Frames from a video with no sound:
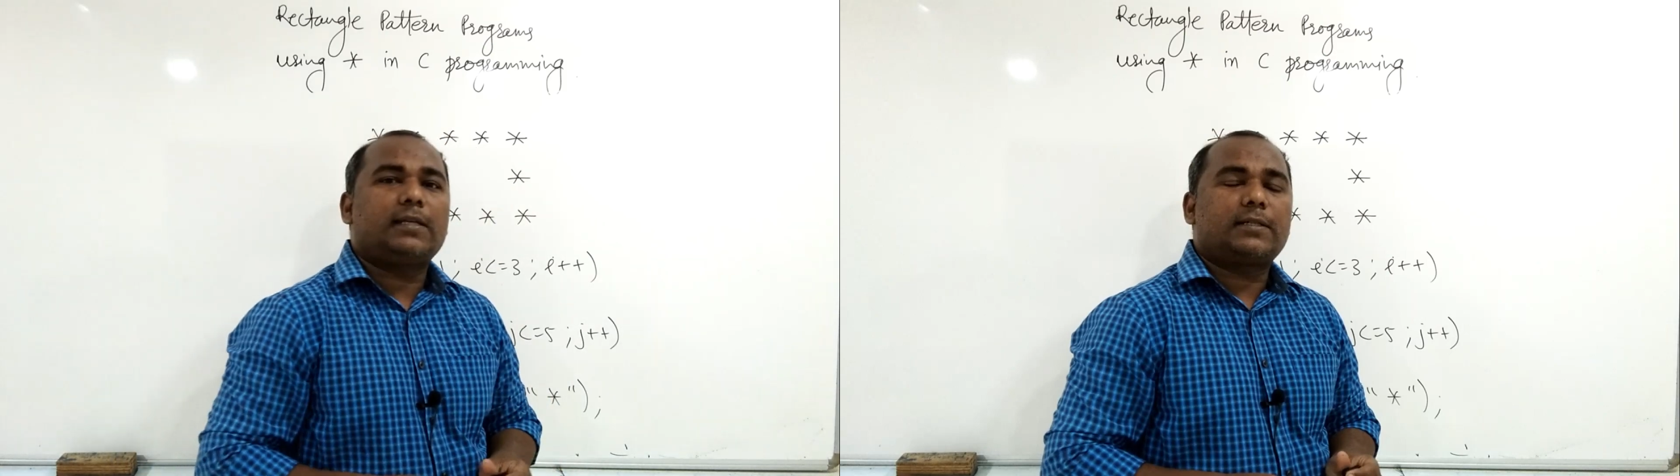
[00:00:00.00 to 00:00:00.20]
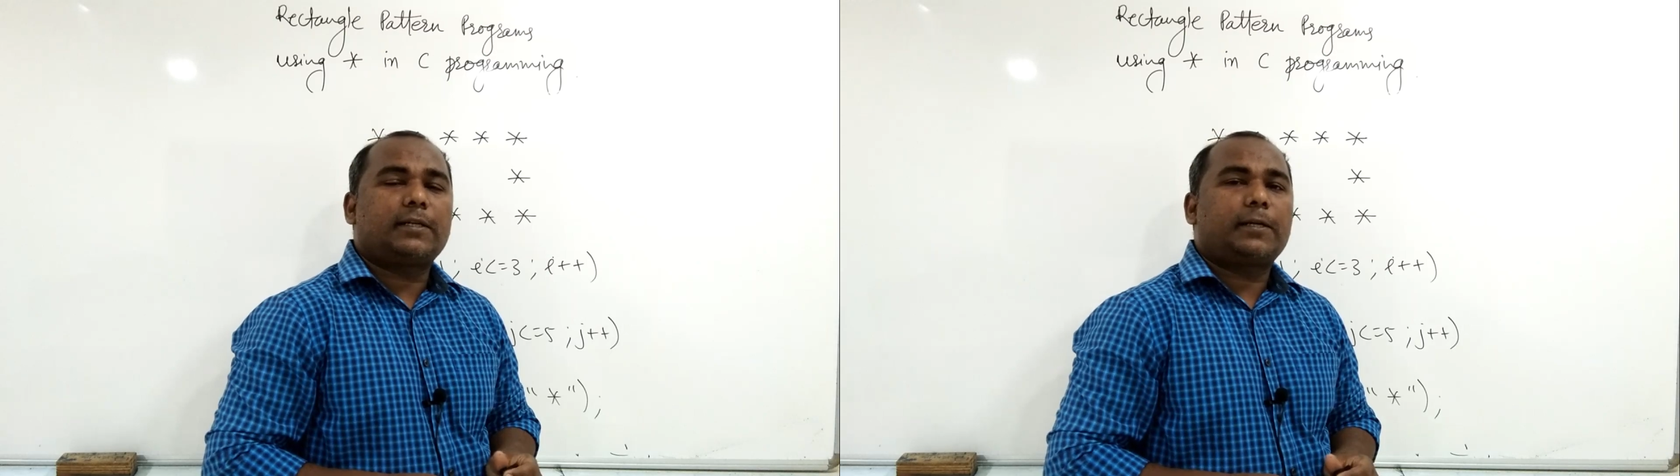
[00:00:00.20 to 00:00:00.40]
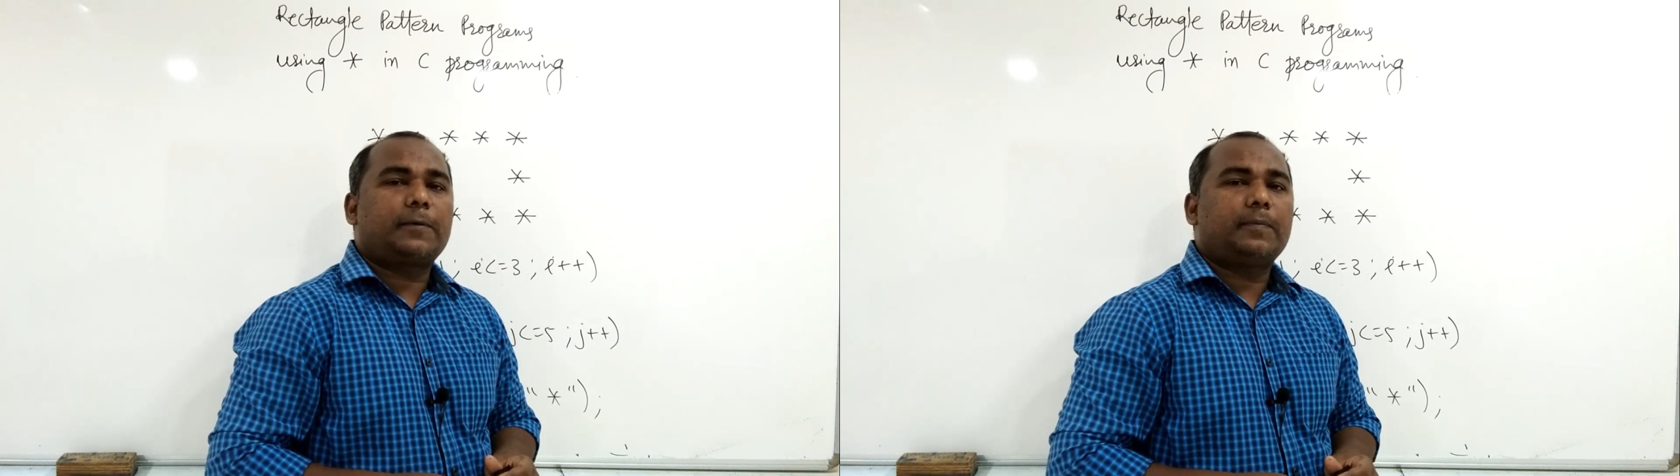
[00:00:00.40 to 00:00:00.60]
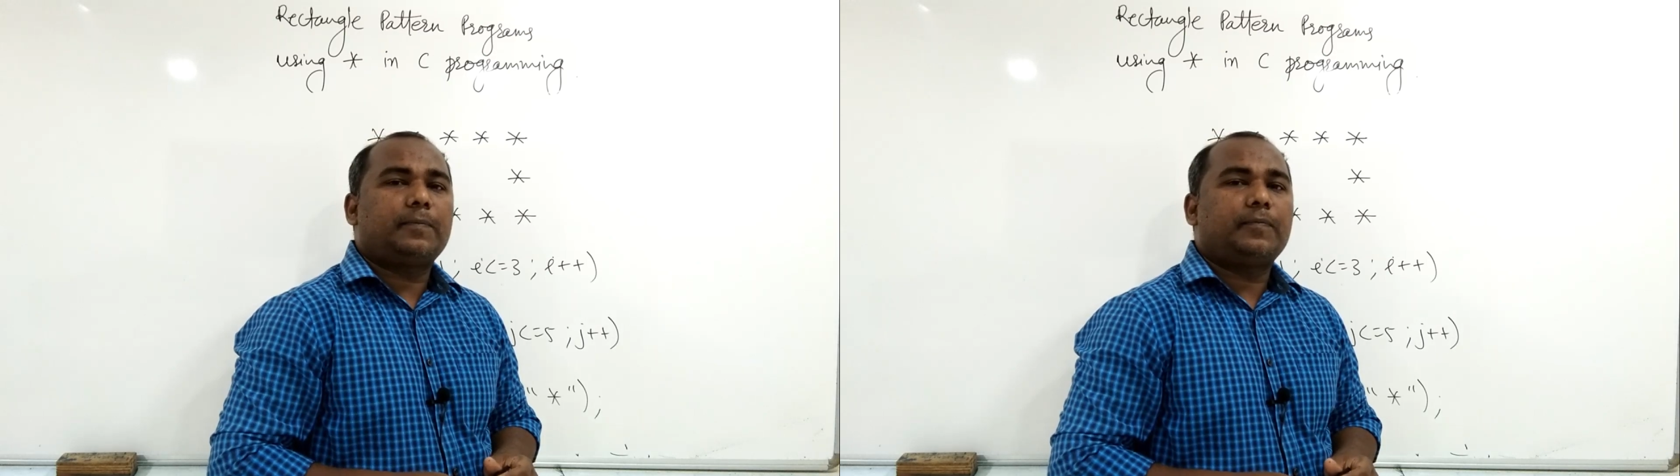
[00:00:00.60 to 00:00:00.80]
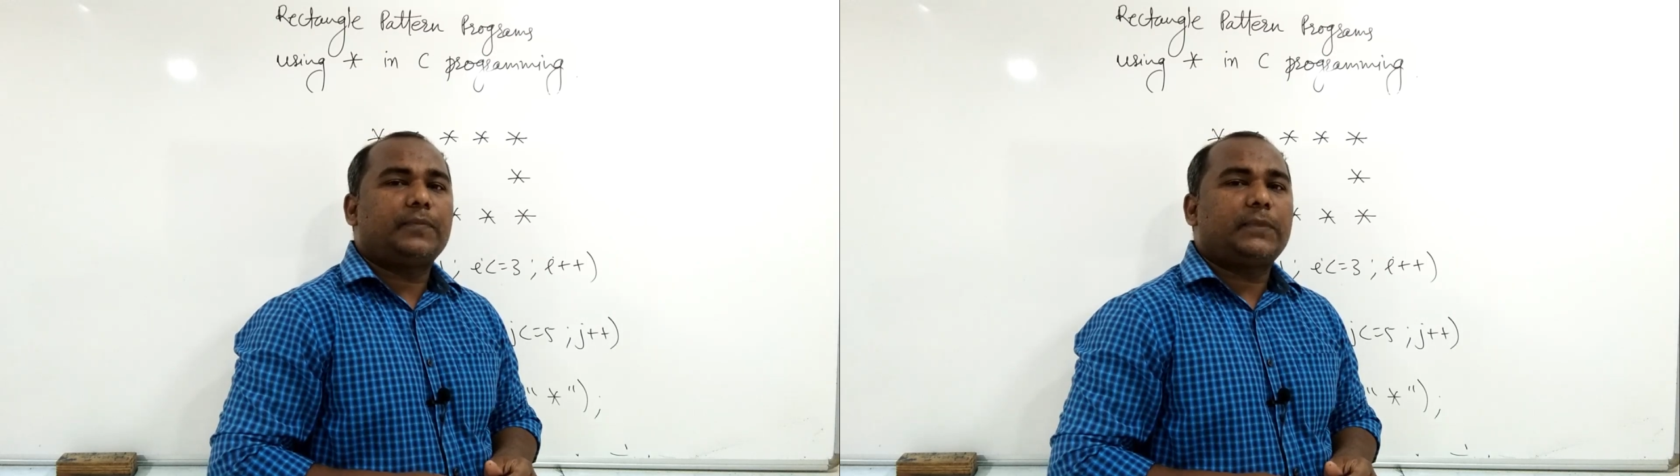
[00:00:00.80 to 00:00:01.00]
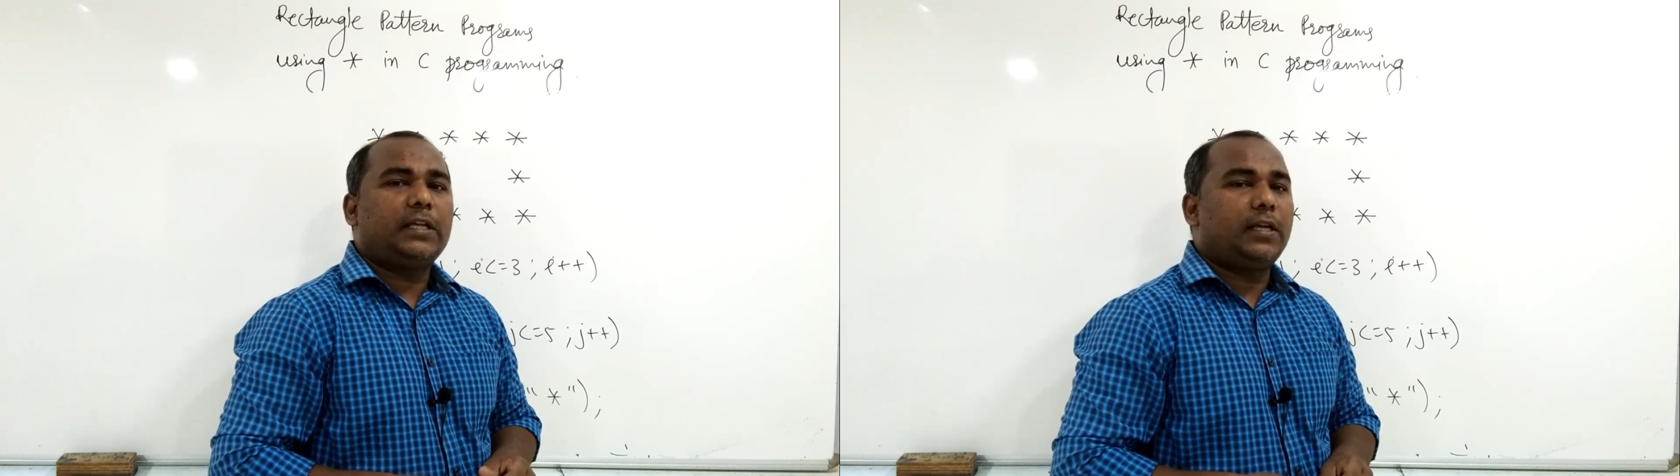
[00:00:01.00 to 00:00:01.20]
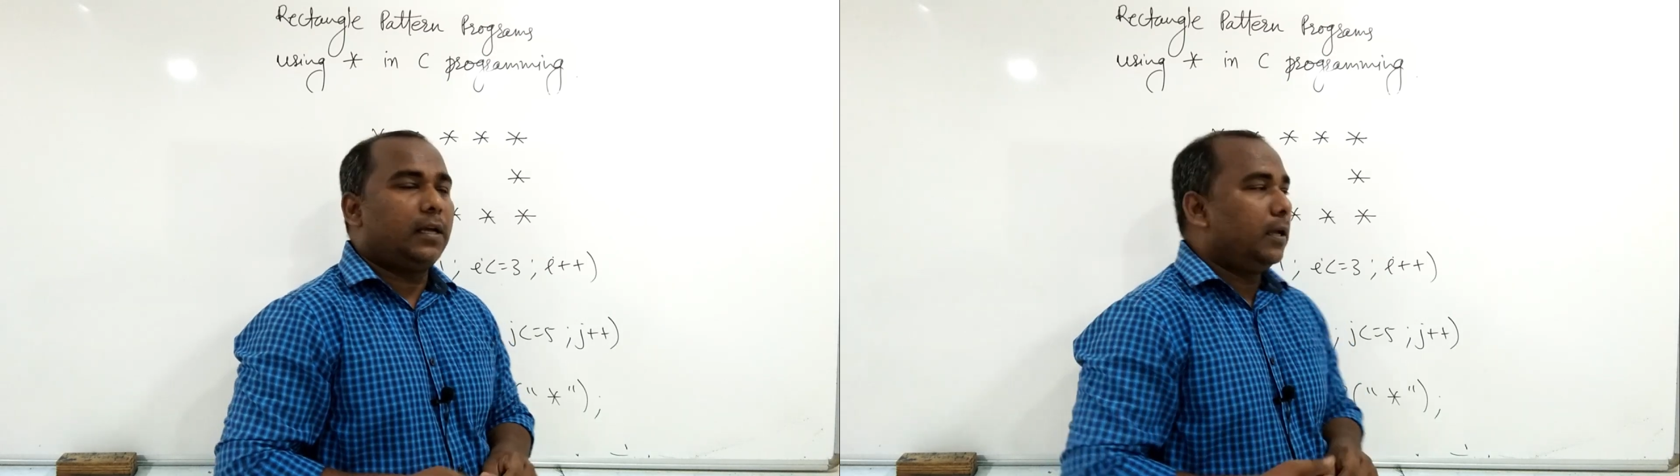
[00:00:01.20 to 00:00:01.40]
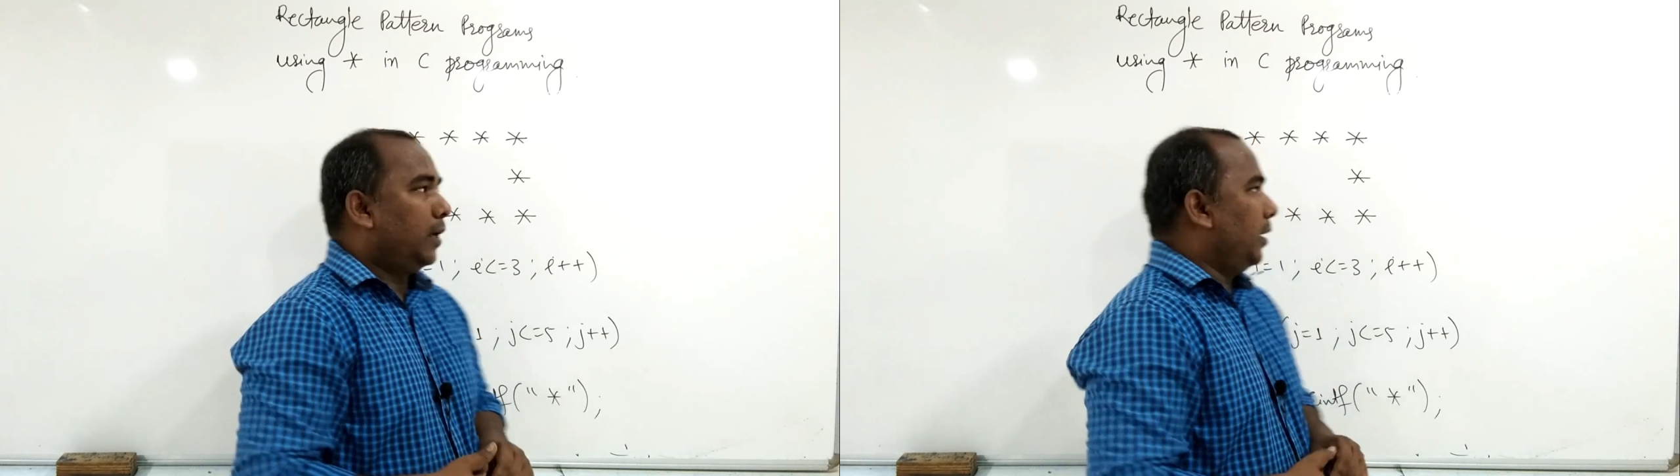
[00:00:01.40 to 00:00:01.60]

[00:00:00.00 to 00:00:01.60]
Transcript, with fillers: एस्ट्रिक ठीक है